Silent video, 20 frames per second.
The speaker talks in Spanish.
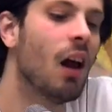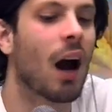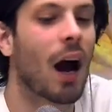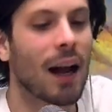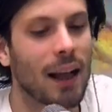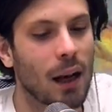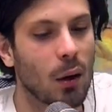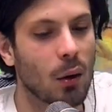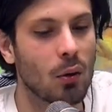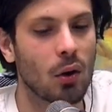
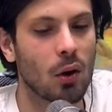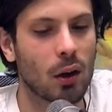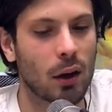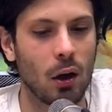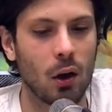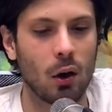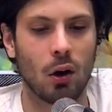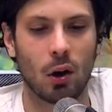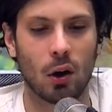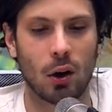Hay algunos
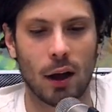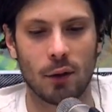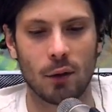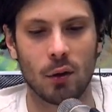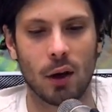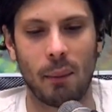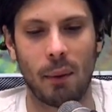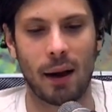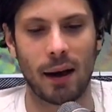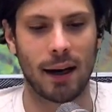que lo logran de
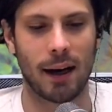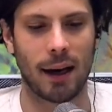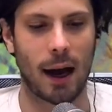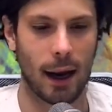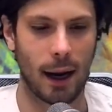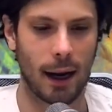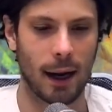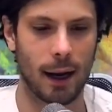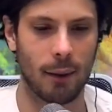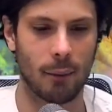una
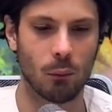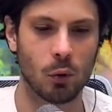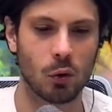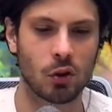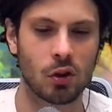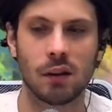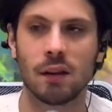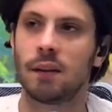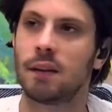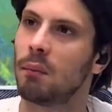manera eh,
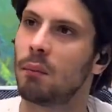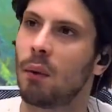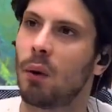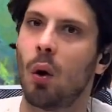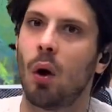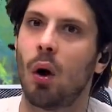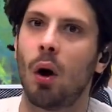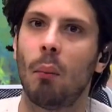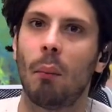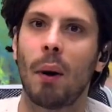
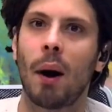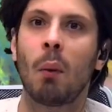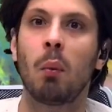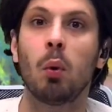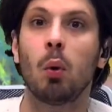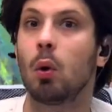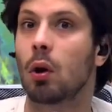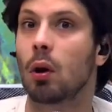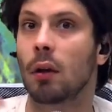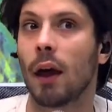muchísimo más
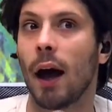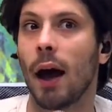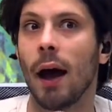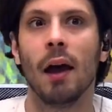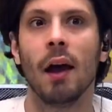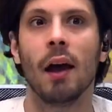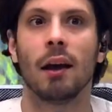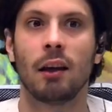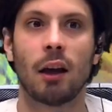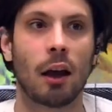burda
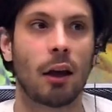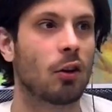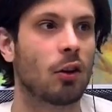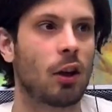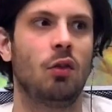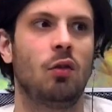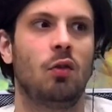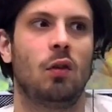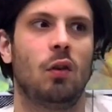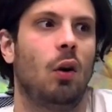y hay
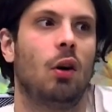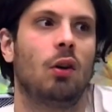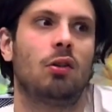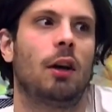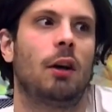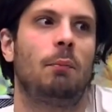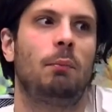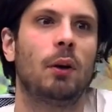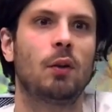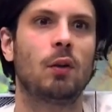otras,
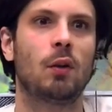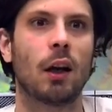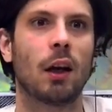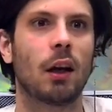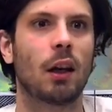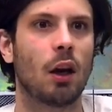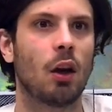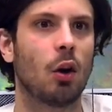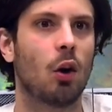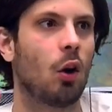otras
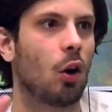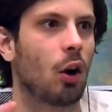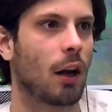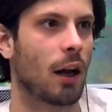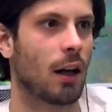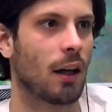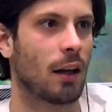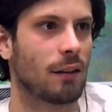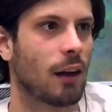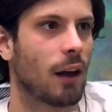personas que lo
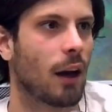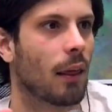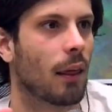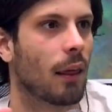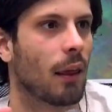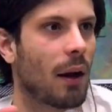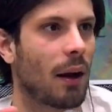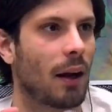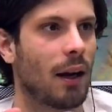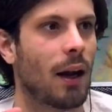logran hacer
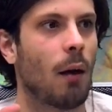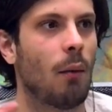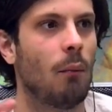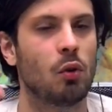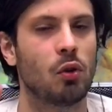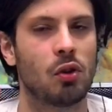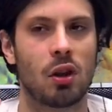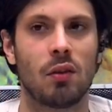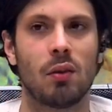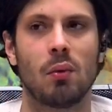de maneras
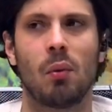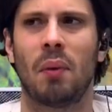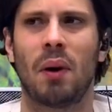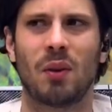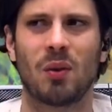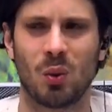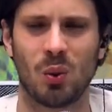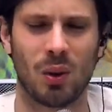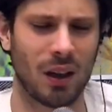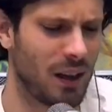muchísimo
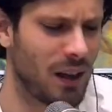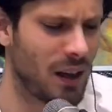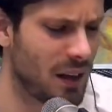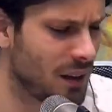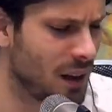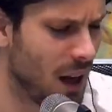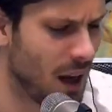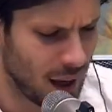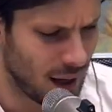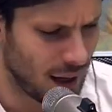más
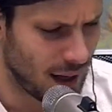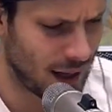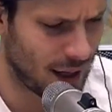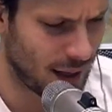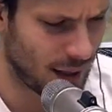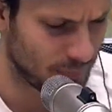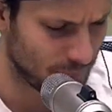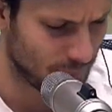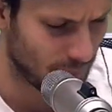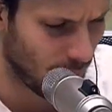sutiles.
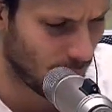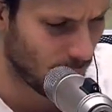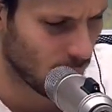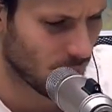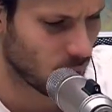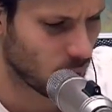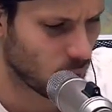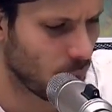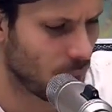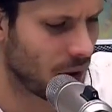Em, algo
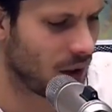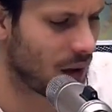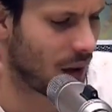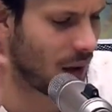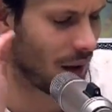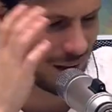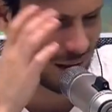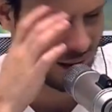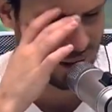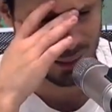que es súper
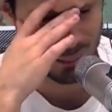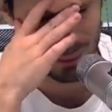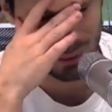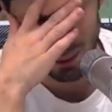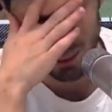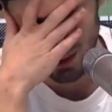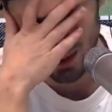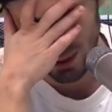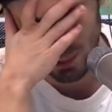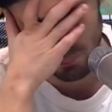interesante
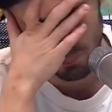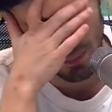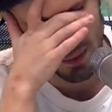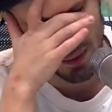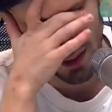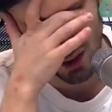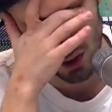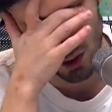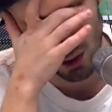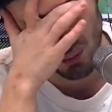para ver es
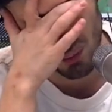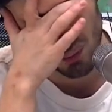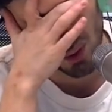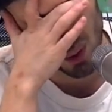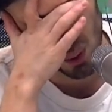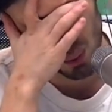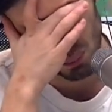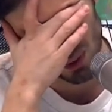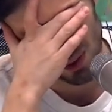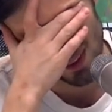miren cómo fue
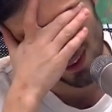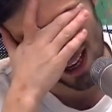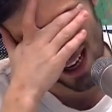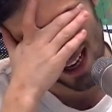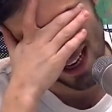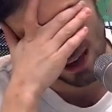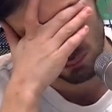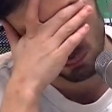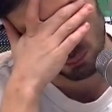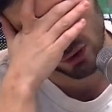compuesta
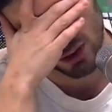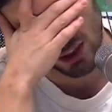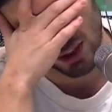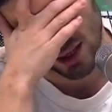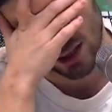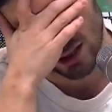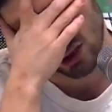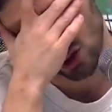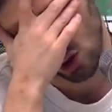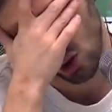la
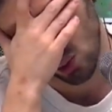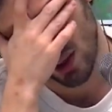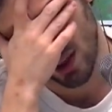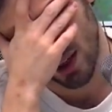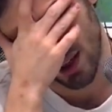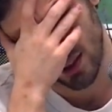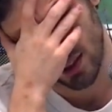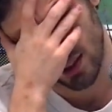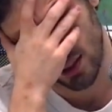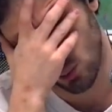música de
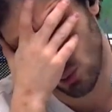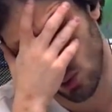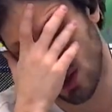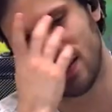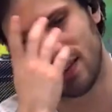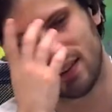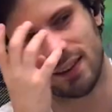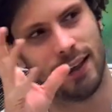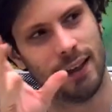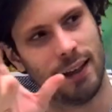Joker y cuál
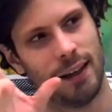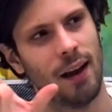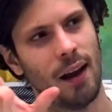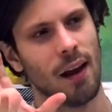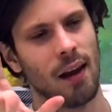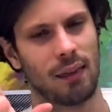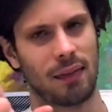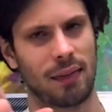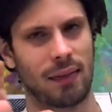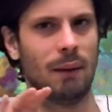es el
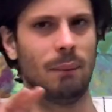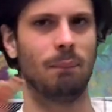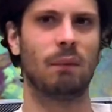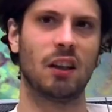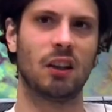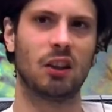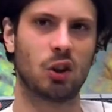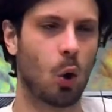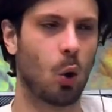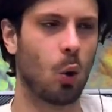theme
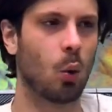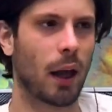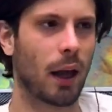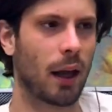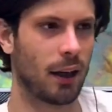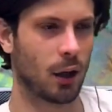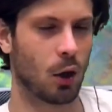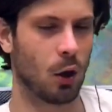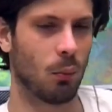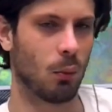de
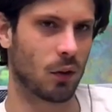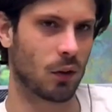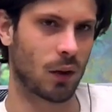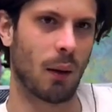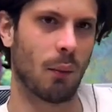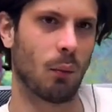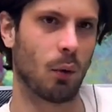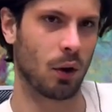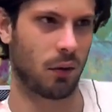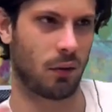Joker y cómo se
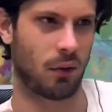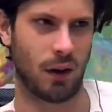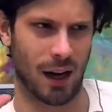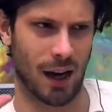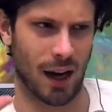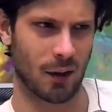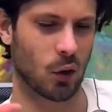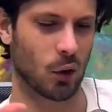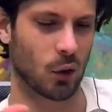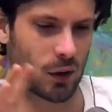va
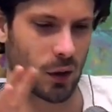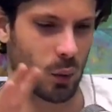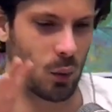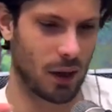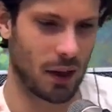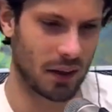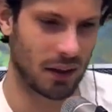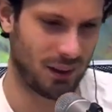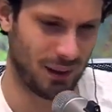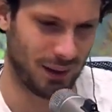modificando
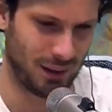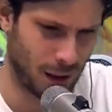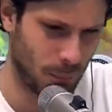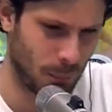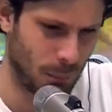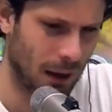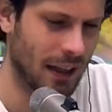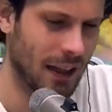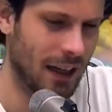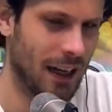según las distintas
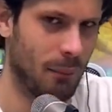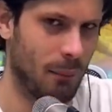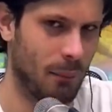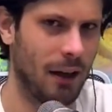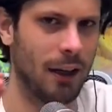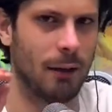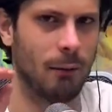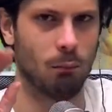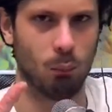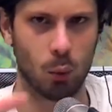partes de la
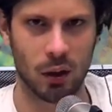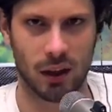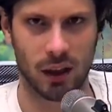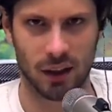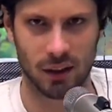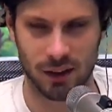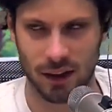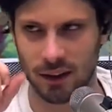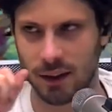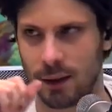peli. Muy
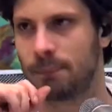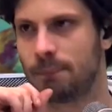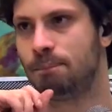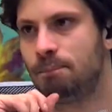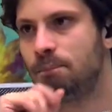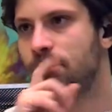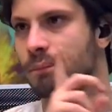interesante.